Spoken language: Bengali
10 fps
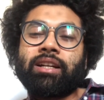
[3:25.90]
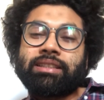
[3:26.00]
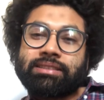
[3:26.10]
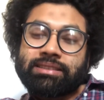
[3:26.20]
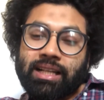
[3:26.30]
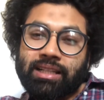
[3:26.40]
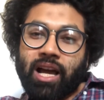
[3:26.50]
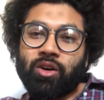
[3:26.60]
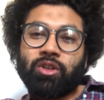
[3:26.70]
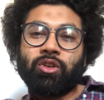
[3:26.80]
ডিজিটাল না
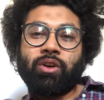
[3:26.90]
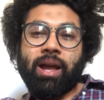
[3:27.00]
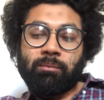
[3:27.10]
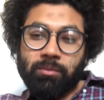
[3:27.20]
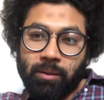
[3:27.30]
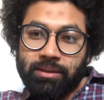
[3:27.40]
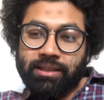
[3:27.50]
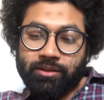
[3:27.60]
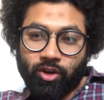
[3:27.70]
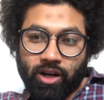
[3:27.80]
হলেও এমনভাবে
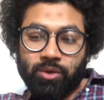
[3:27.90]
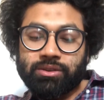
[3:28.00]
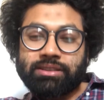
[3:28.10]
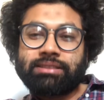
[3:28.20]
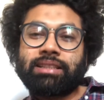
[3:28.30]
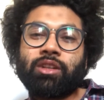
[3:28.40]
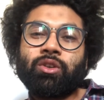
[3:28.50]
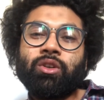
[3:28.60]
করা উচিত যেন